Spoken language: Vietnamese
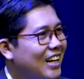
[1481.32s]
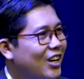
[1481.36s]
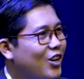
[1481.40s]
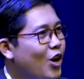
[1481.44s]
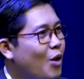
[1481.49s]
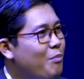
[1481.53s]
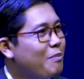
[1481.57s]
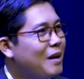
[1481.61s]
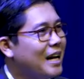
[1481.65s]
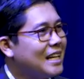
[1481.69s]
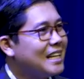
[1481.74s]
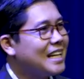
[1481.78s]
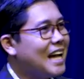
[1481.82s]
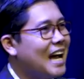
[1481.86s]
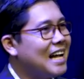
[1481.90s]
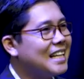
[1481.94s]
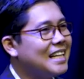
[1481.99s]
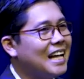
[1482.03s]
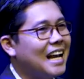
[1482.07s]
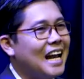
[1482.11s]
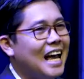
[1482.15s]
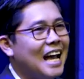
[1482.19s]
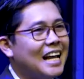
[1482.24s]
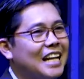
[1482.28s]
Cốp cách ca
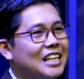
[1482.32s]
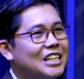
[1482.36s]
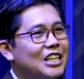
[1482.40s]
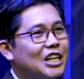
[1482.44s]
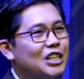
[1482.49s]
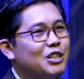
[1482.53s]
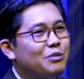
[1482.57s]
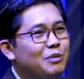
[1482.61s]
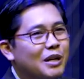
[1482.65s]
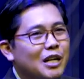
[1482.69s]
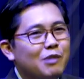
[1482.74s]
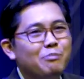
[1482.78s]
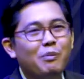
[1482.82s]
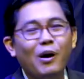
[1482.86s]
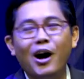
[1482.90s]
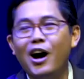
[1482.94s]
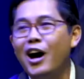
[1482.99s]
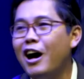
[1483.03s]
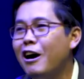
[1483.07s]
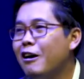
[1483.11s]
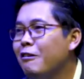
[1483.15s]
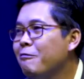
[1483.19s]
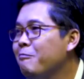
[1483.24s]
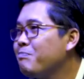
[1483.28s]
thằng lai đại dương thơ bó
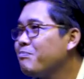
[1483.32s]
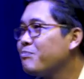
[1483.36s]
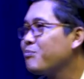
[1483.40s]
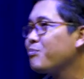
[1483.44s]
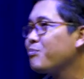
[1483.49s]
ông